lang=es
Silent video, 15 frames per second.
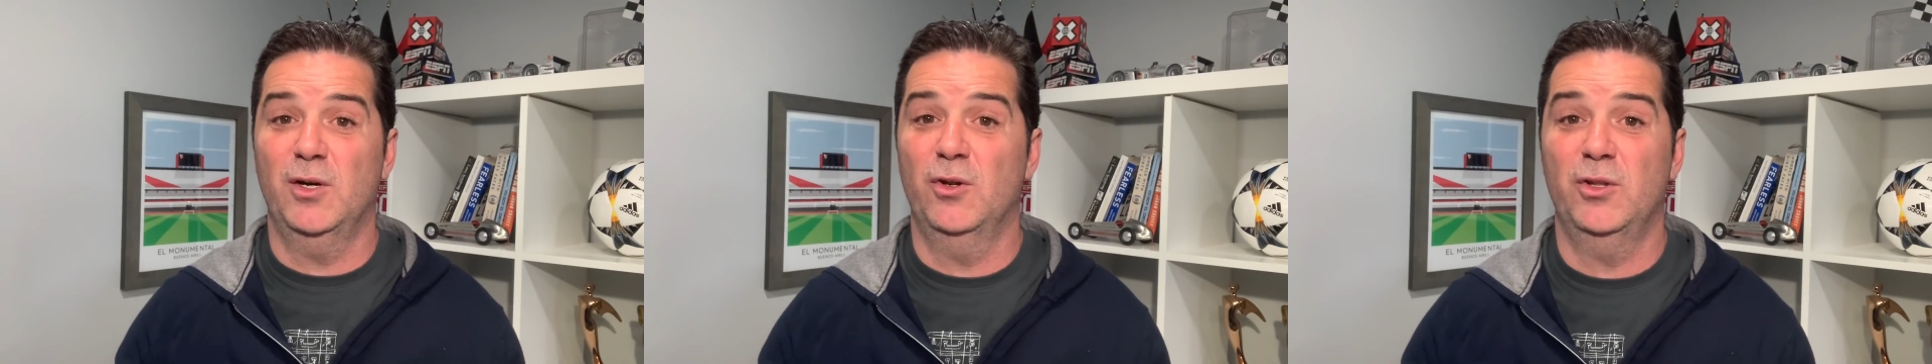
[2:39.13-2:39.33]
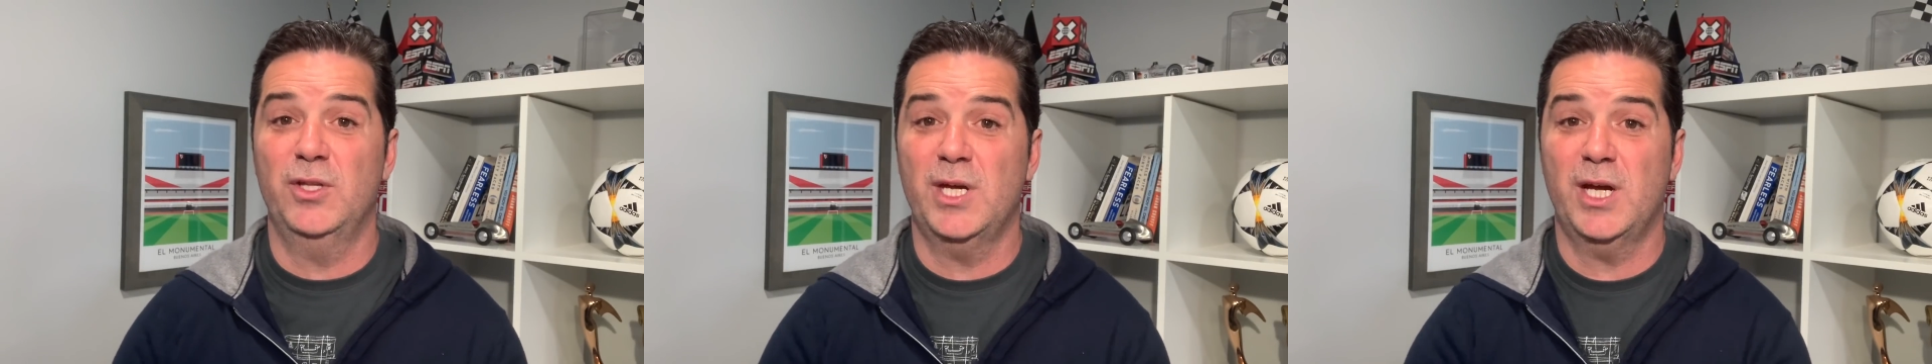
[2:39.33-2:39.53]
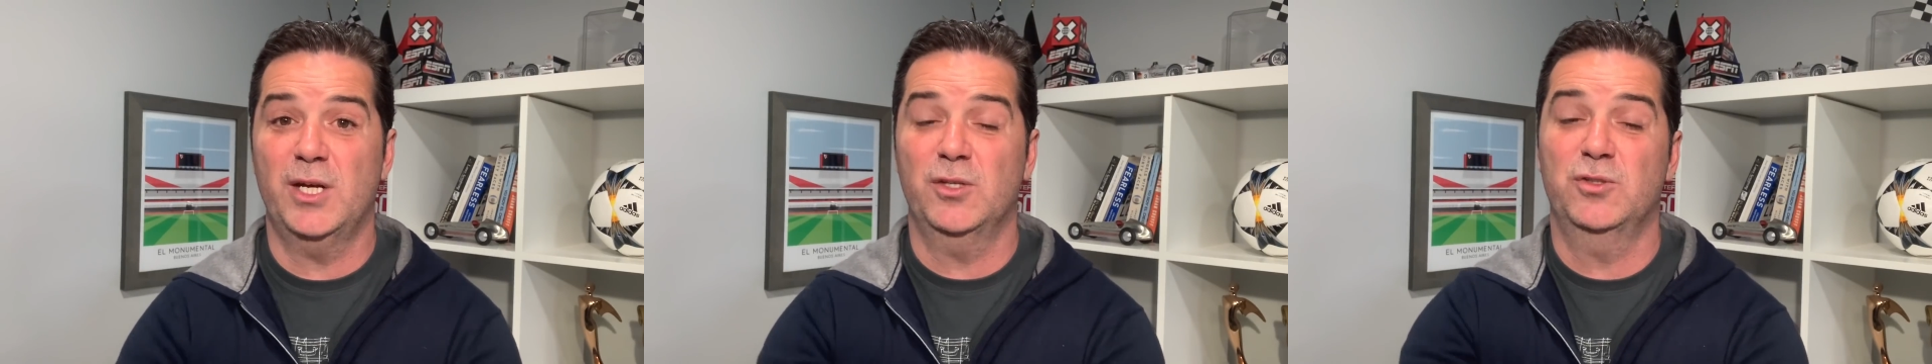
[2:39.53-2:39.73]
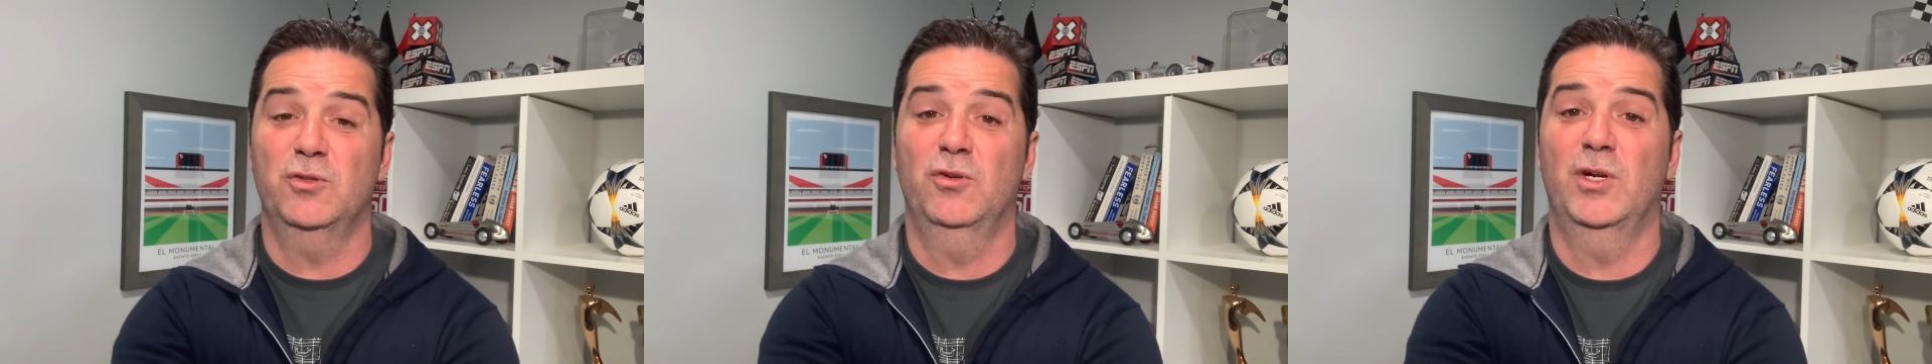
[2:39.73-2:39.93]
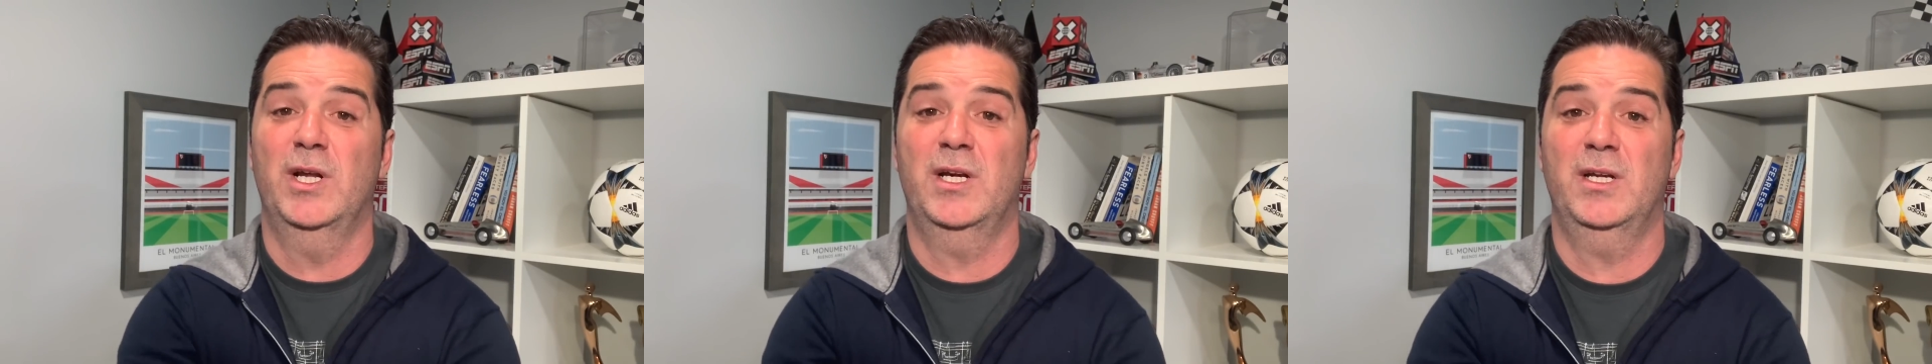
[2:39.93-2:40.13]
los diarios
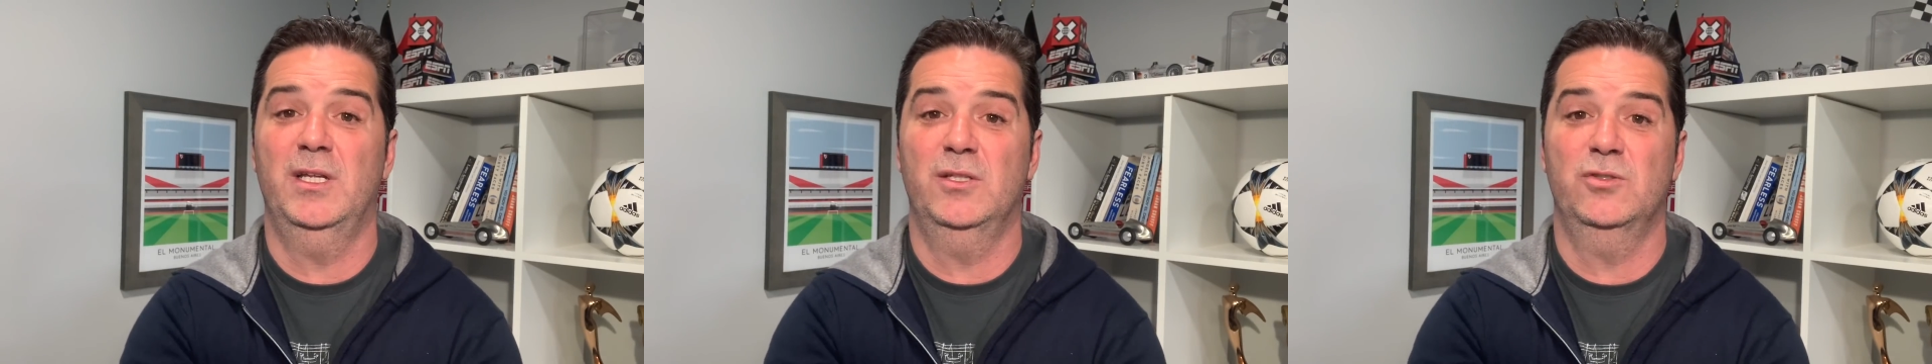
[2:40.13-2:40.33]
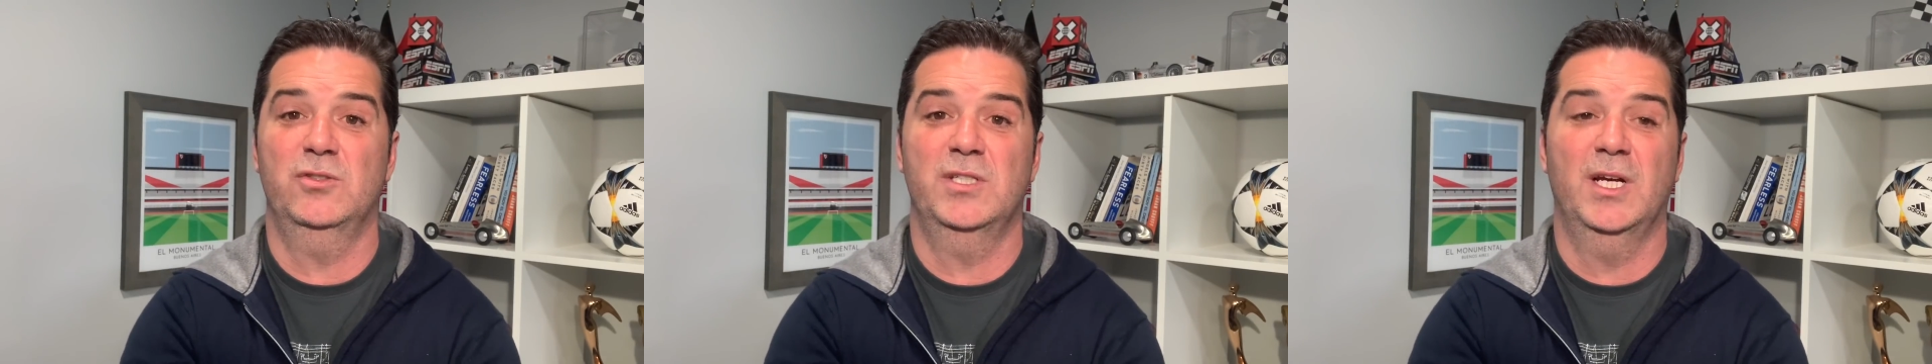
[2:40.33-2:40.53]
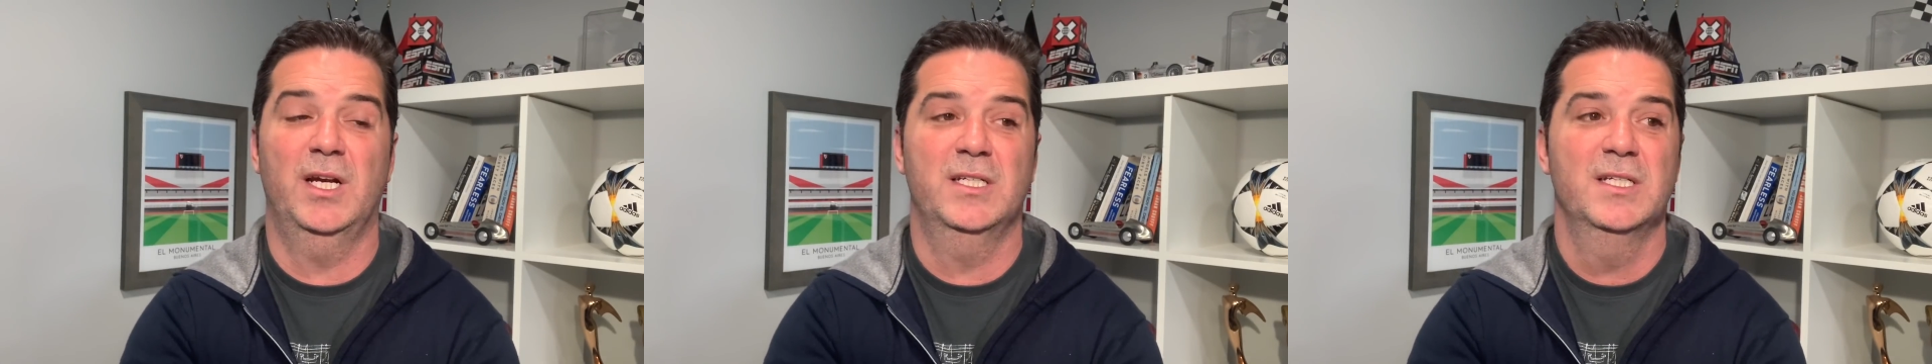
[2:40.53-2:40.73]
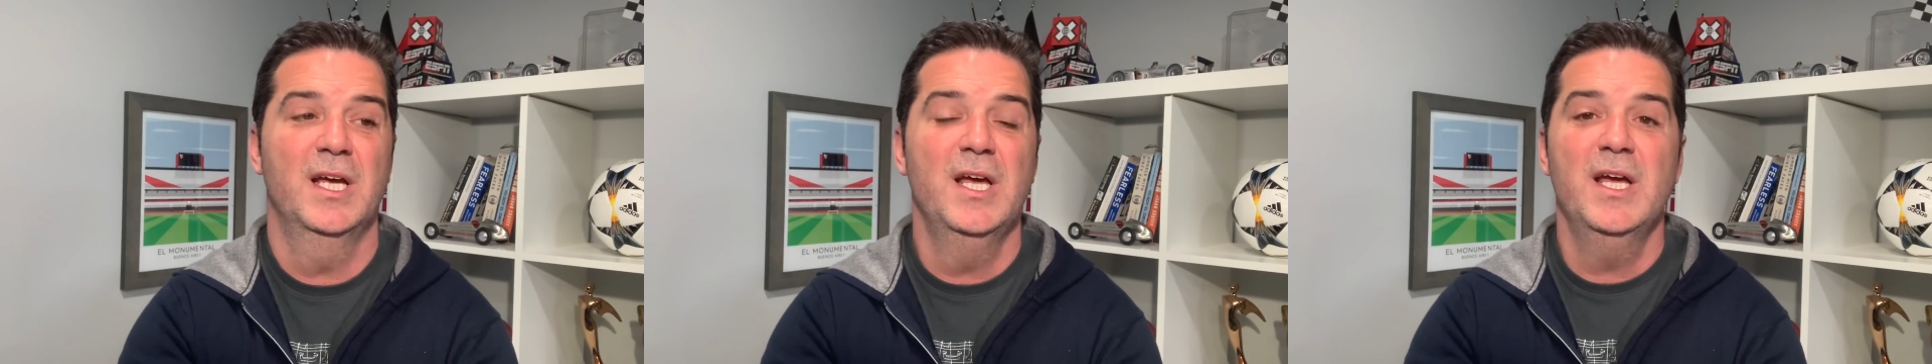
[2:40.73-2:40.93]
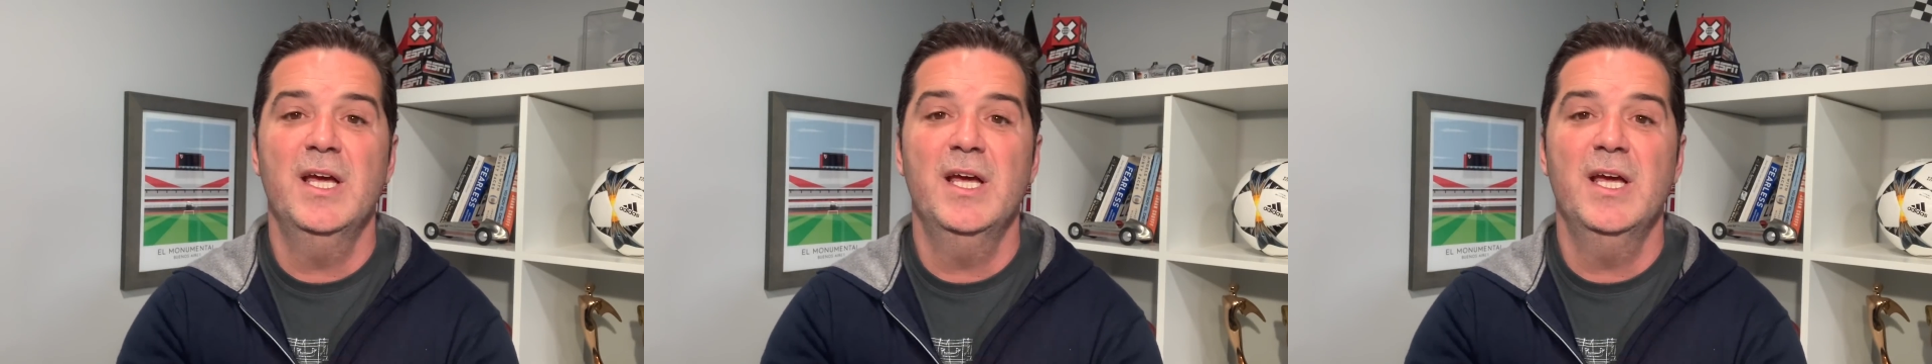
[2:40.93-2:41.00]
o las redes sociales.